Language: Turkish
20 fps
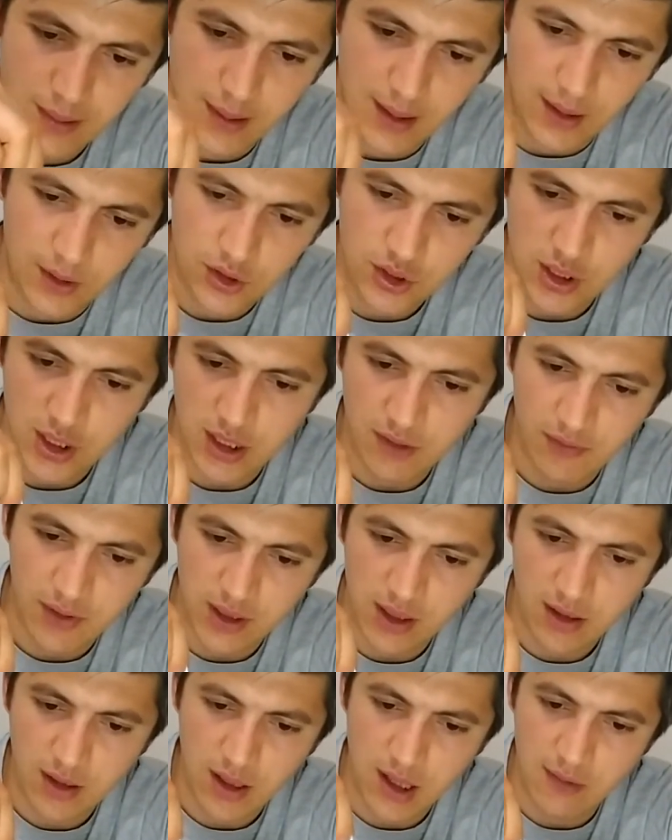Yani dışarıda
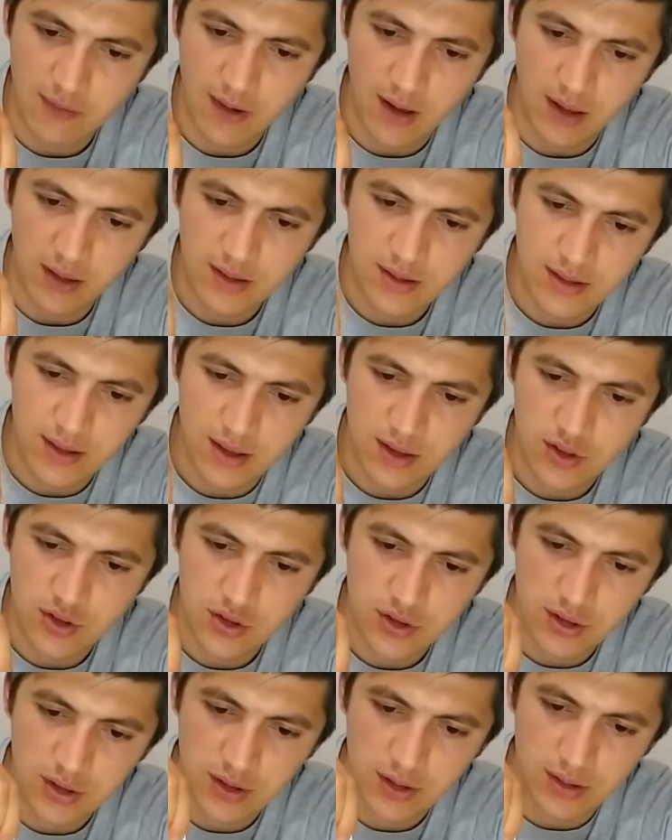falan kahve
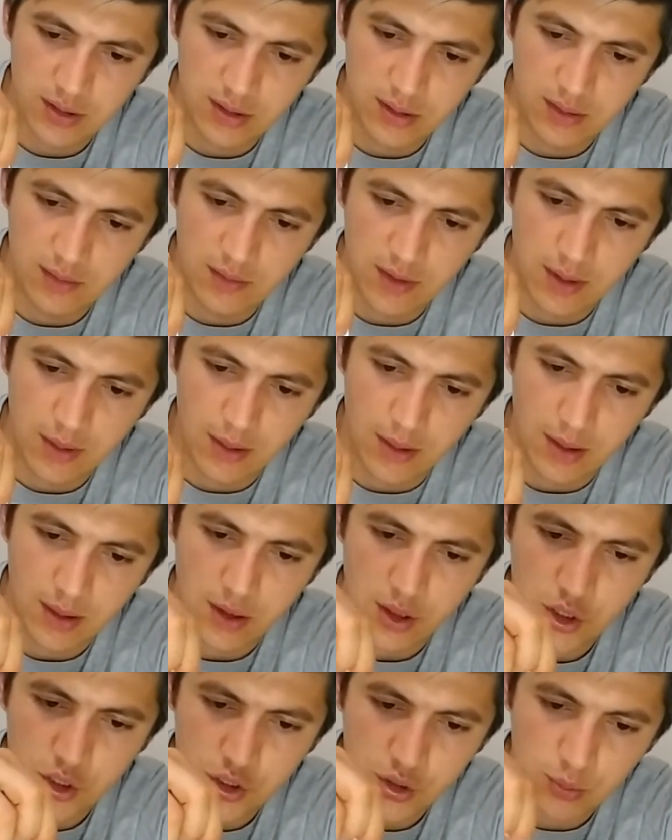alırsanız ve
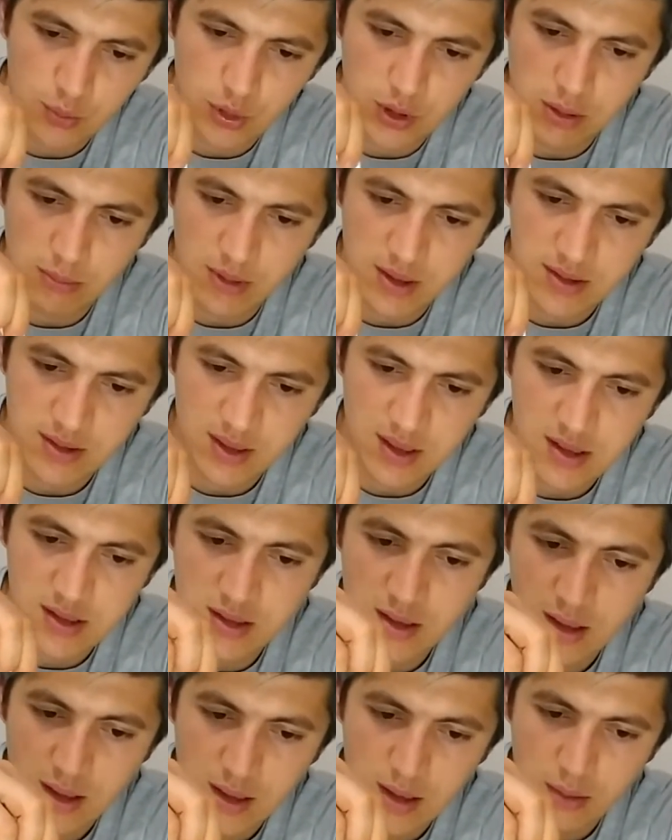kaşık
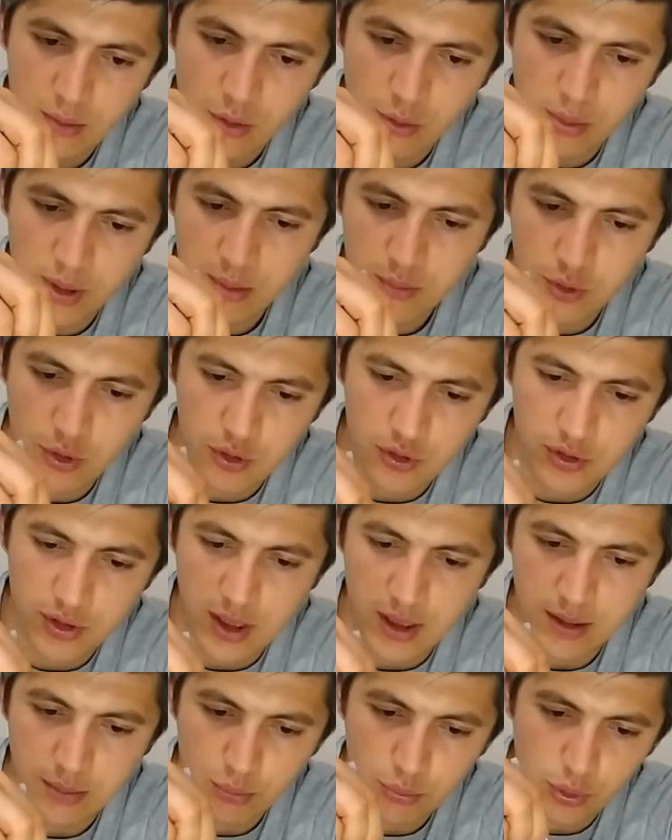bulamazsanız benim
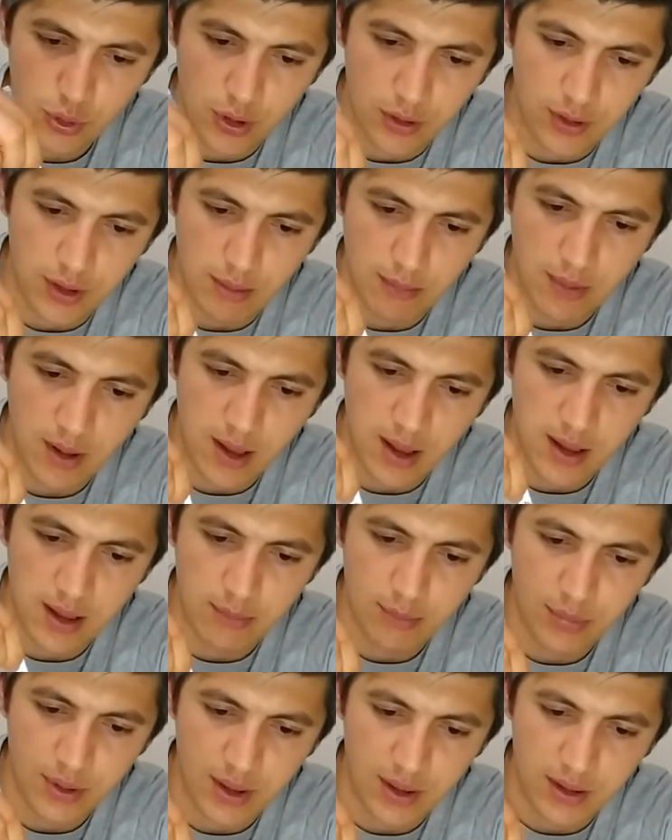gösterdiğim bu yöntem
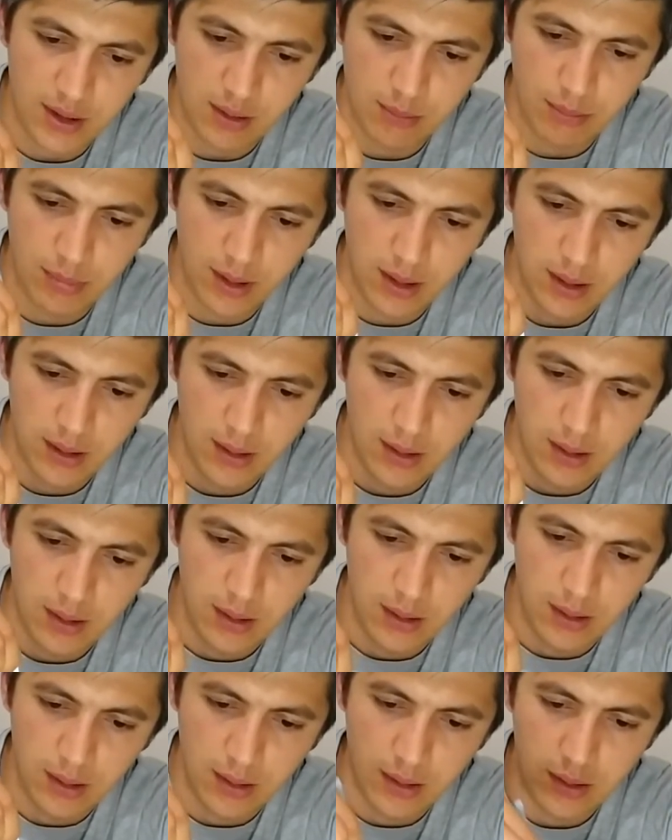gayet pratik bir
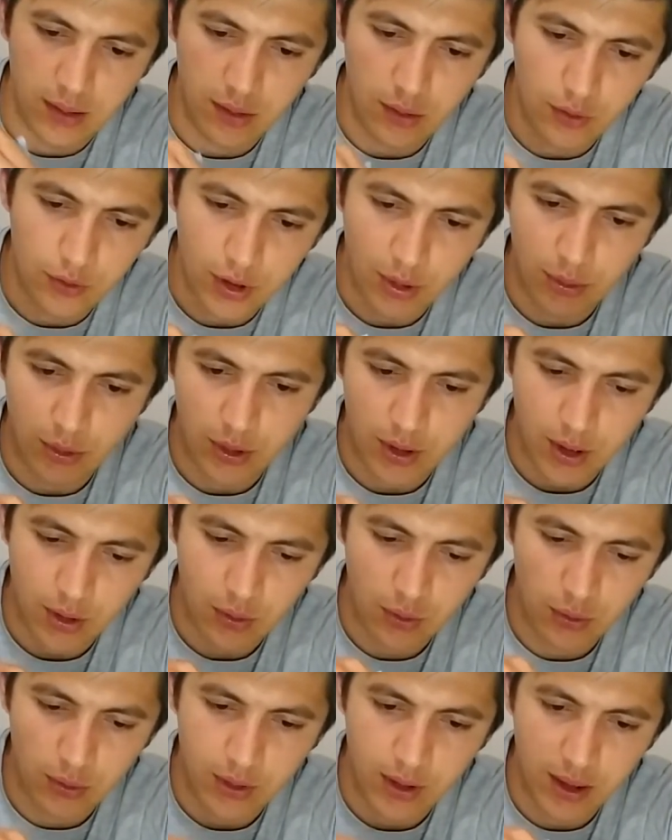e, yöntem
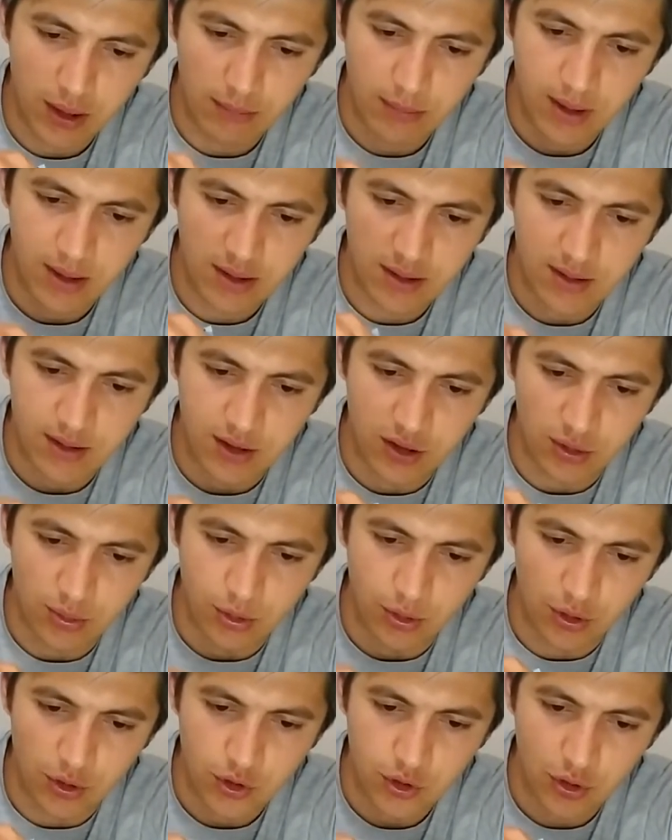olarak kullanabilirsiniz
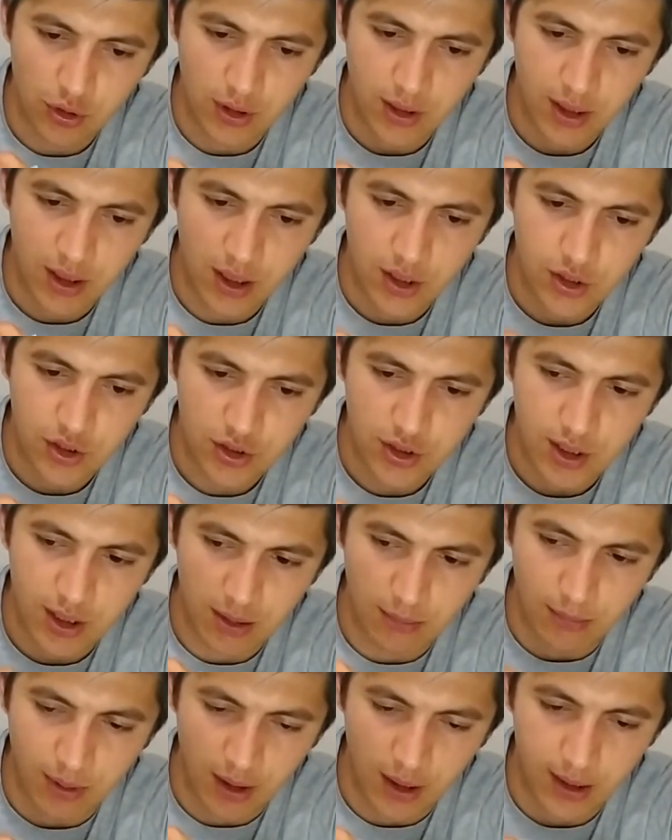bunu. Şöyle
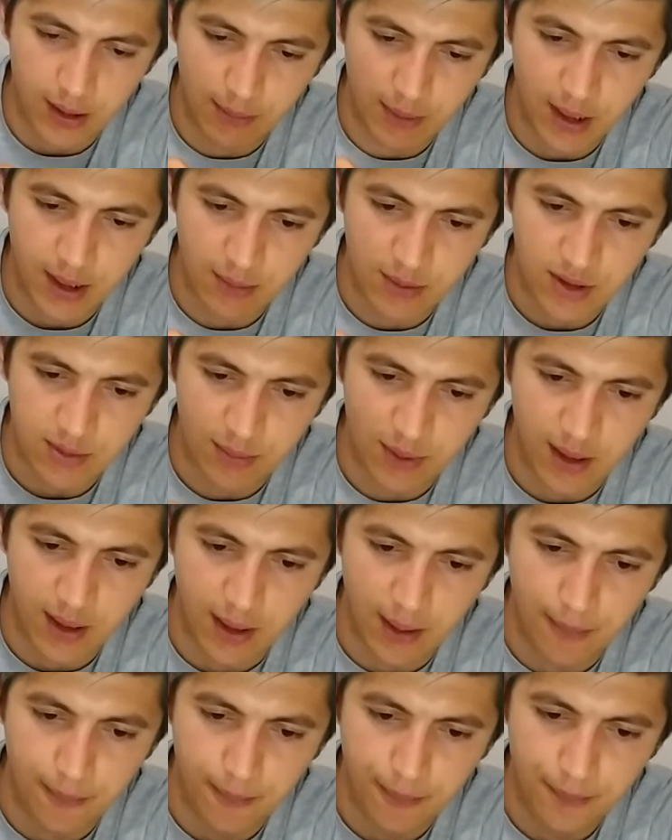karıştıralım bakalım. Haydi
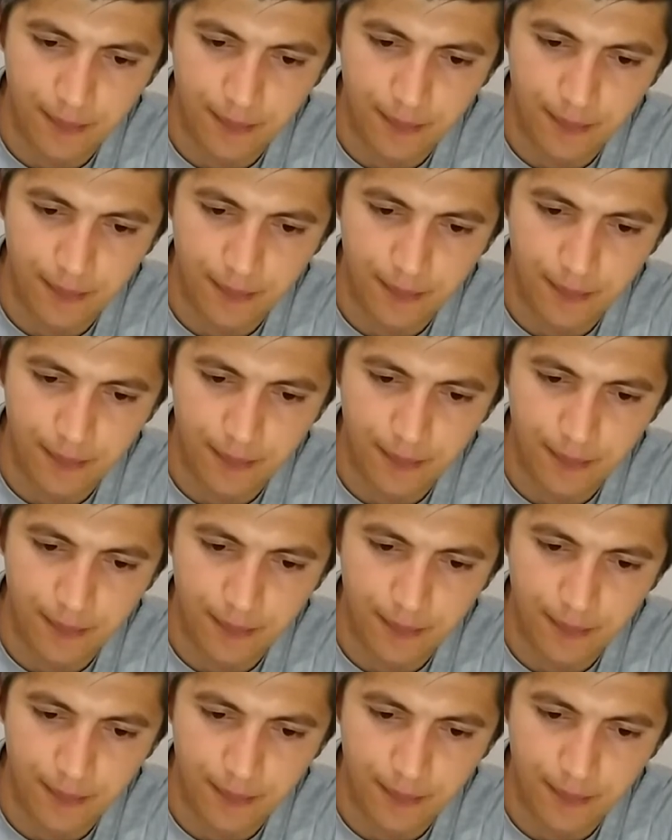bismillah.